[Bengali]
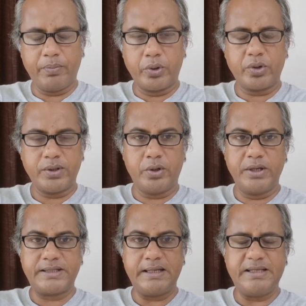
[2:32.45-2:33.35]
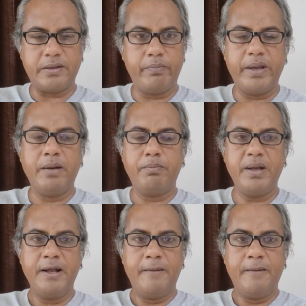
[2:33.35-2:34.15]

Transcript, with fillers: রিপোর্ট হয়েছে যে বিএনপি